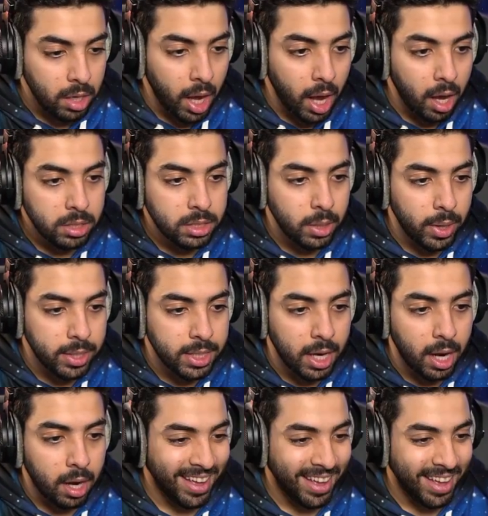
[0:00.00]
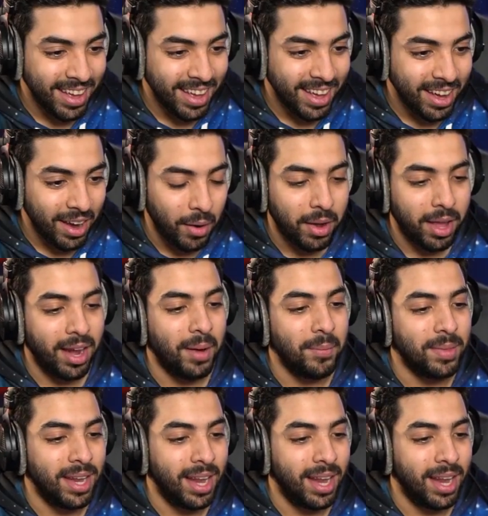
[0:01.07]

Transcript: لا ايش سويت انا اوكي الحمد